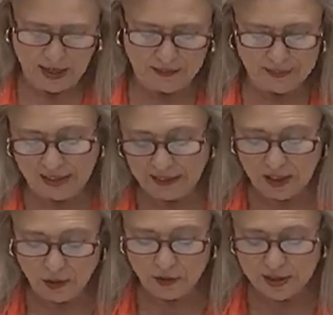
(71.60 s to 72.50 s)
Al final de
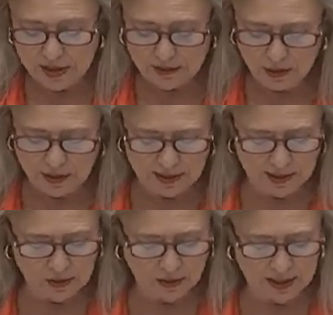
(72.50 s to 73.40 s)
la contestación, el
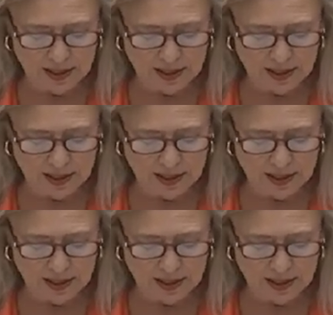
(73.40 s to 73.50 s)
director